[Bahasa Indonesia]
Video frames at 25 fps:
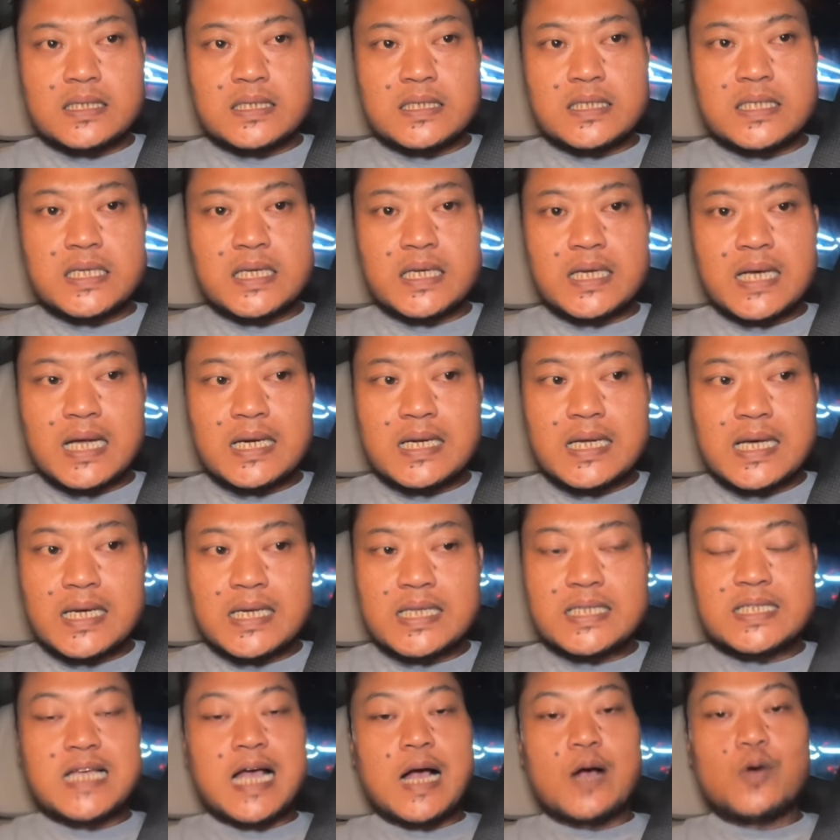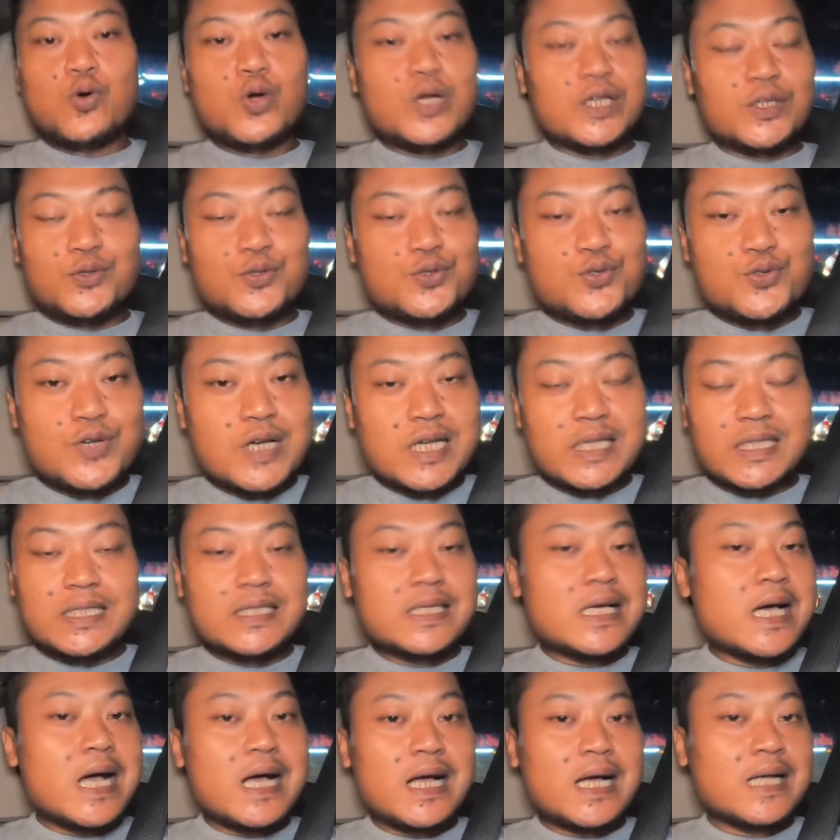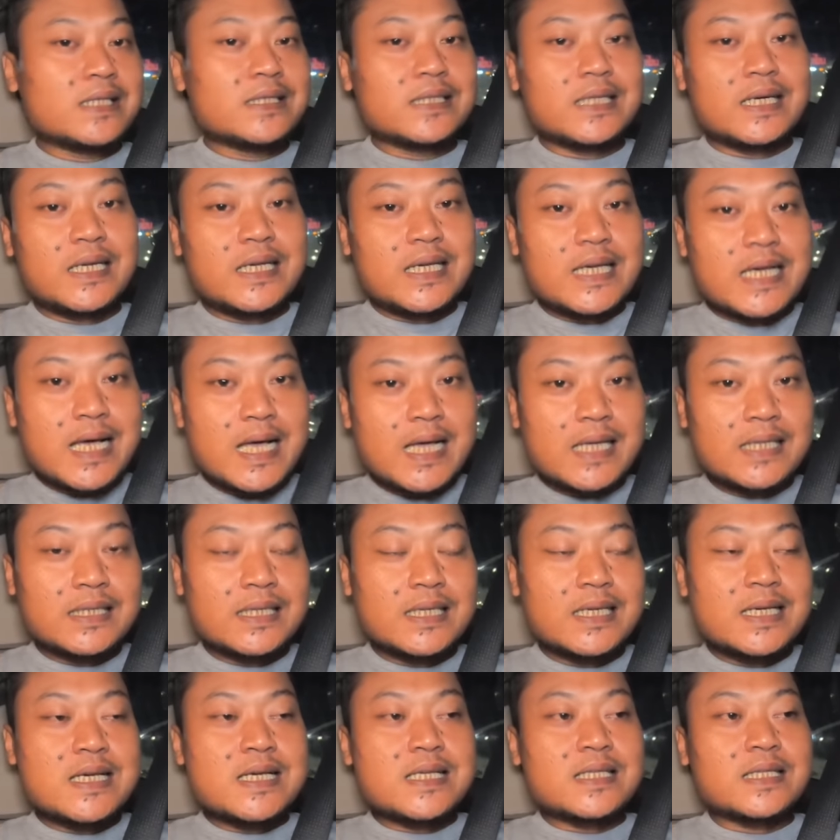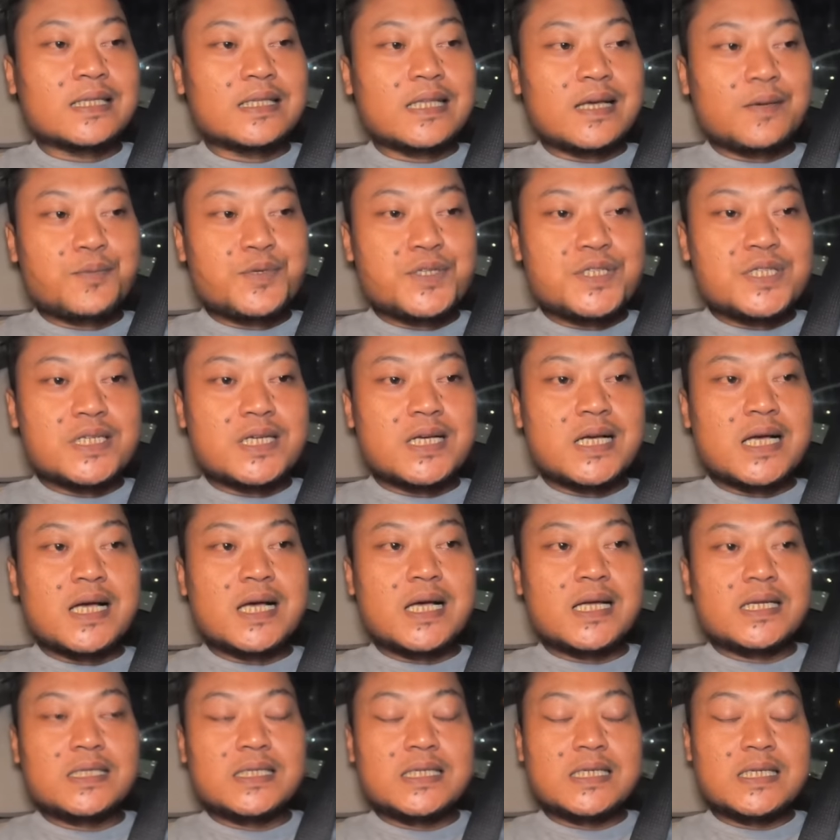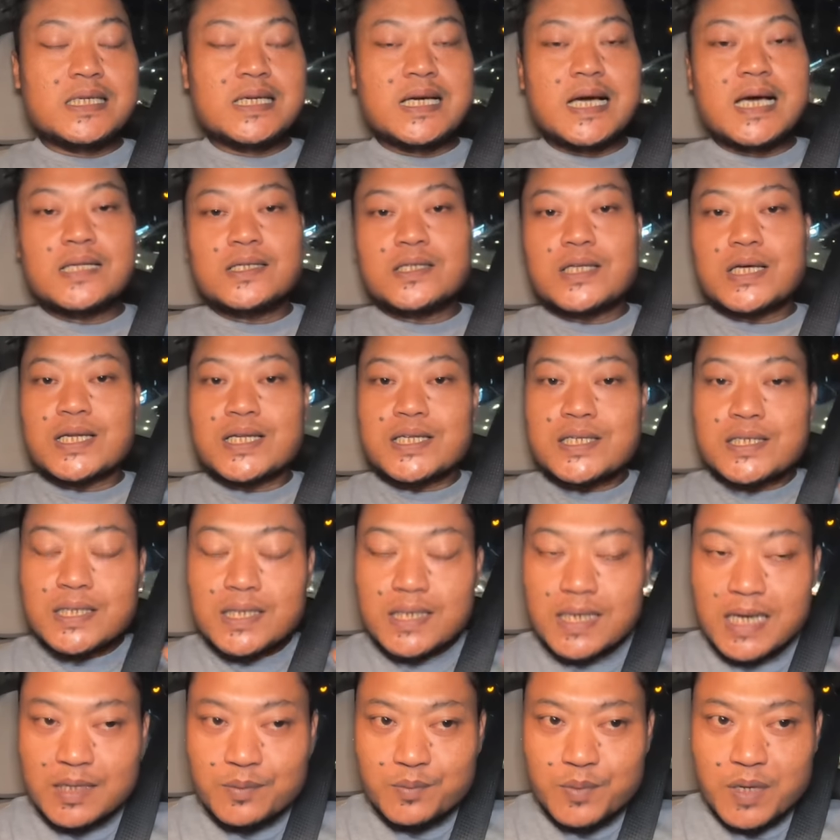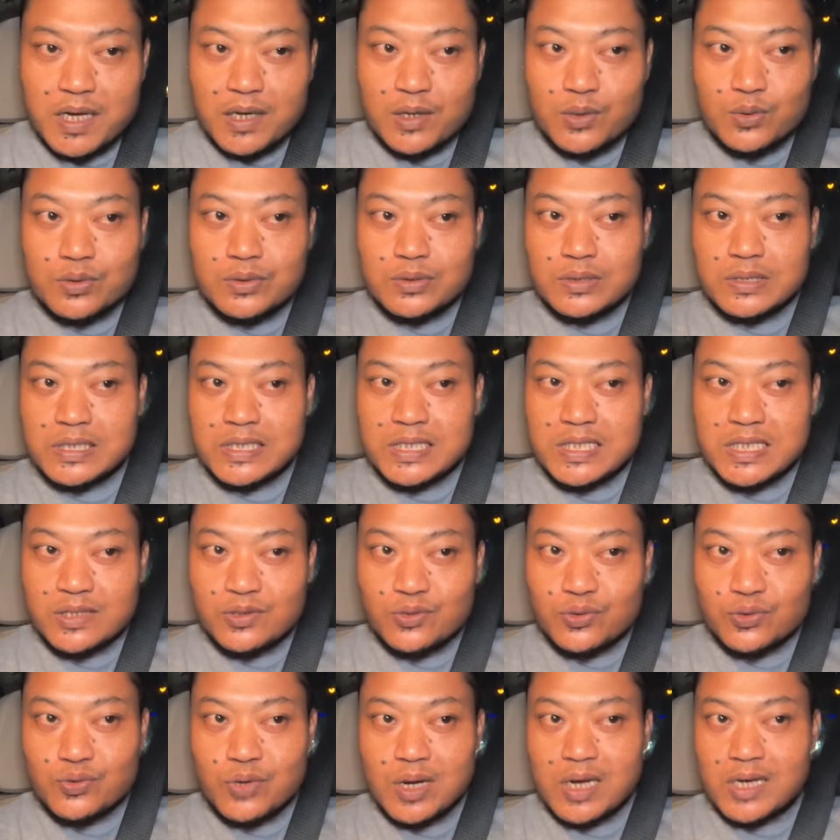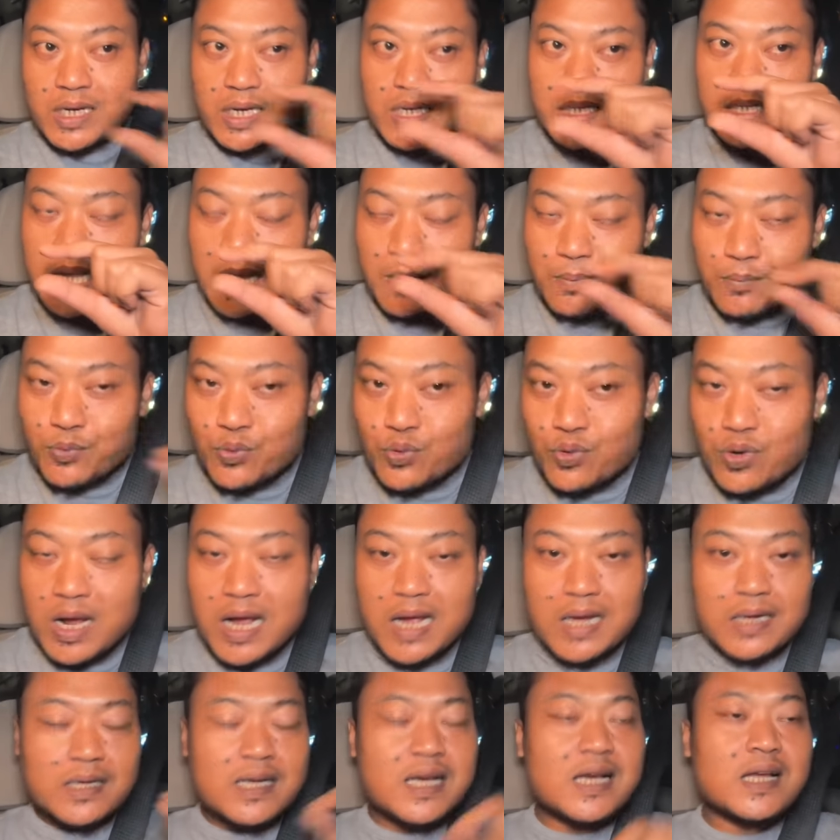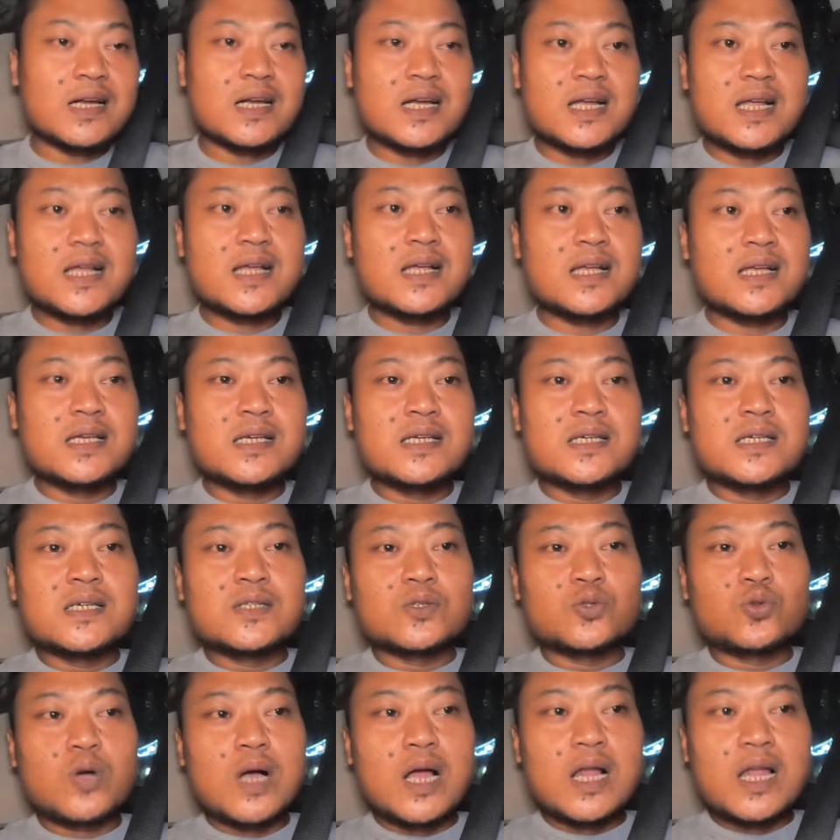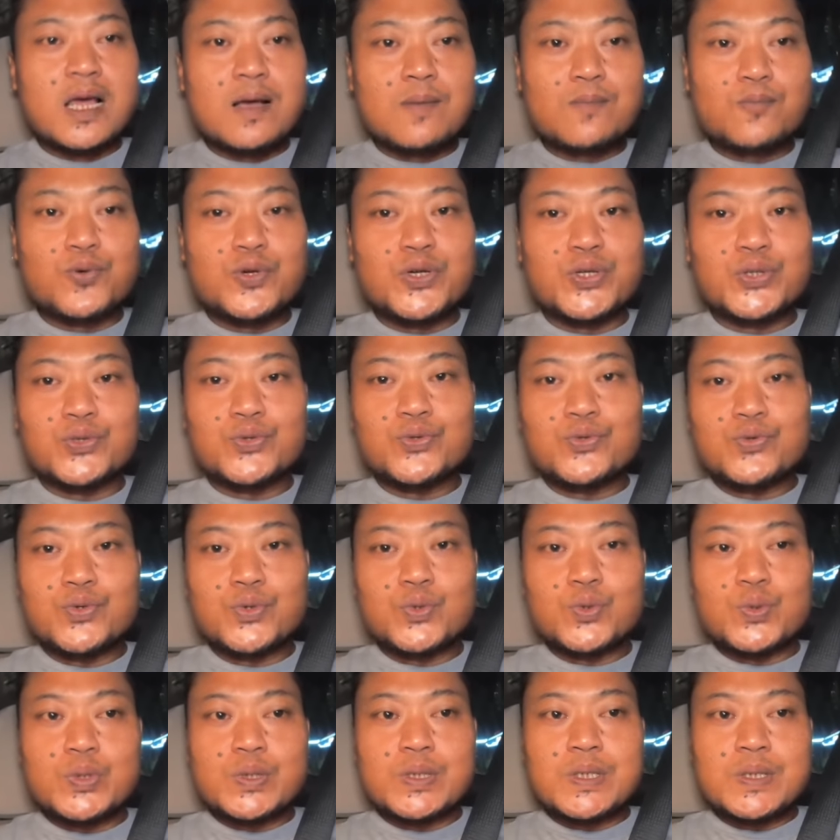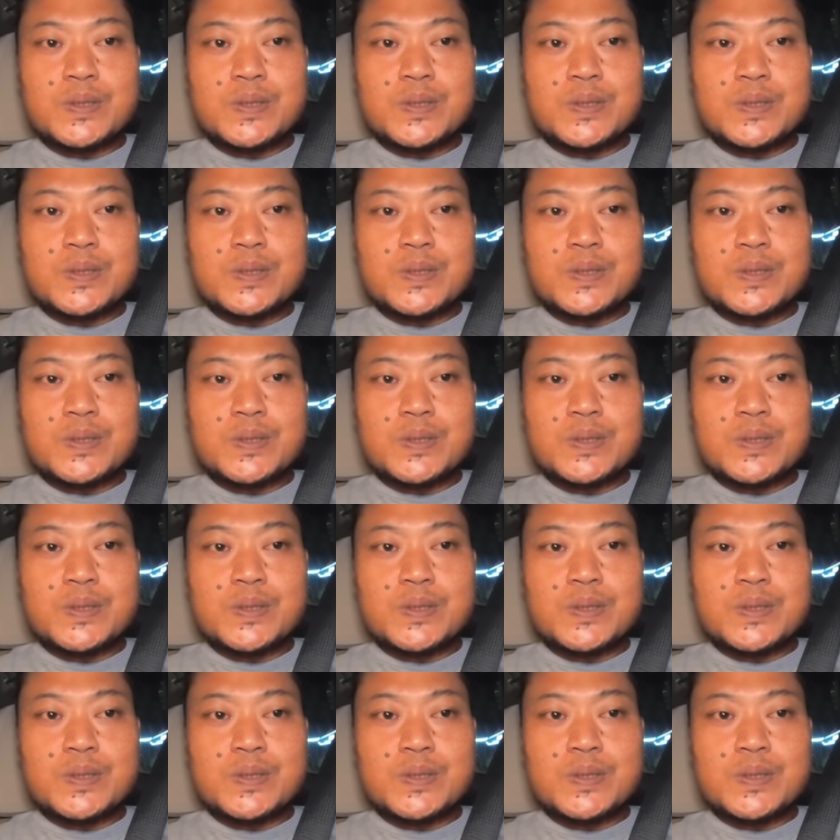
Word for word: jika dari jauh itu juga tidak akan terlihat, tetapi jika dilihat dari dekat baru di situ tuh ada sambungan karena tukang lampu itu